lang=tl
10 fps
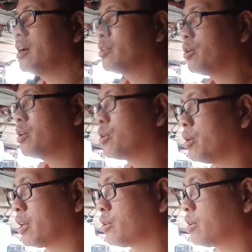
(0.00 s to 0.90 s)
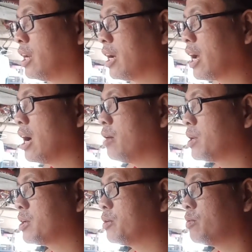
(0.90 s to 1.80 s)
ito, ito, ito talaga,
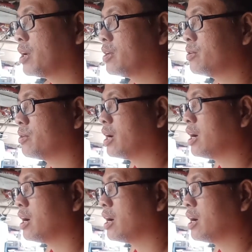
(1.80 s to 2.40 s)
wag niyo wag niyong,